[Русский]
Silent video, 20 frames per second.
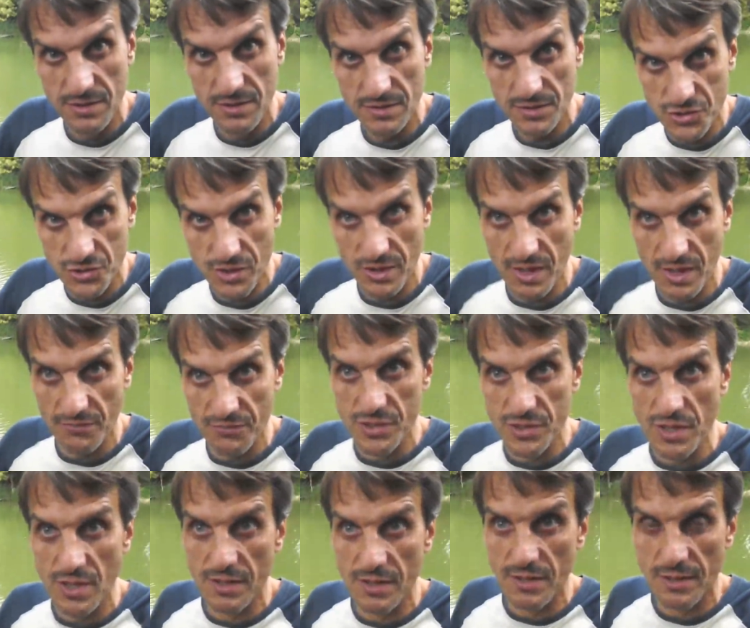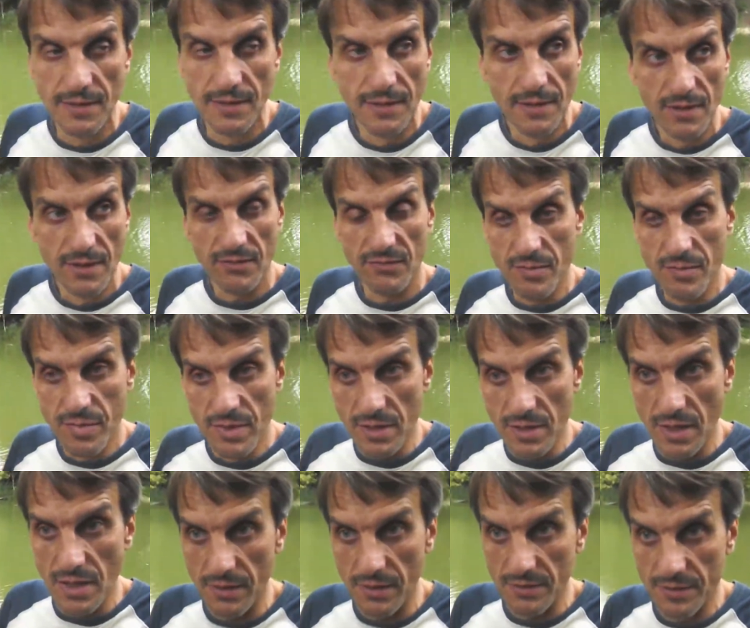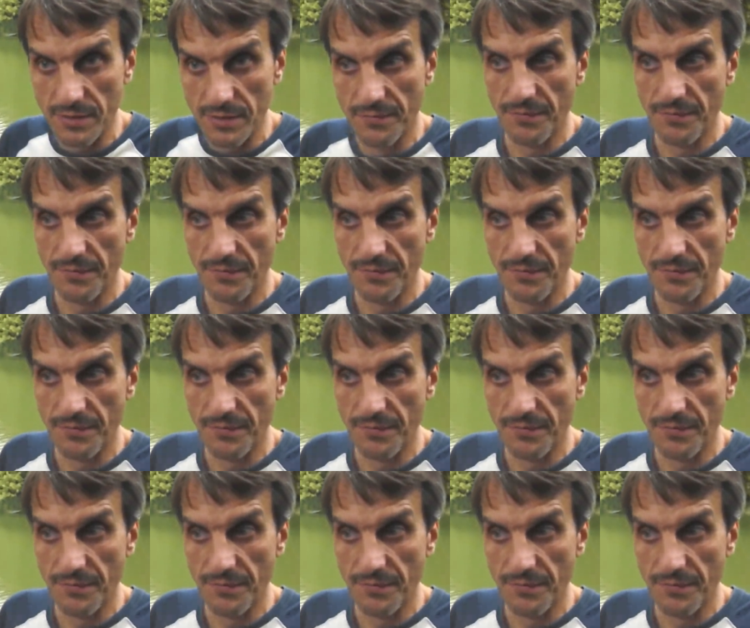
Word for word: это ж харьковчане, выбирают.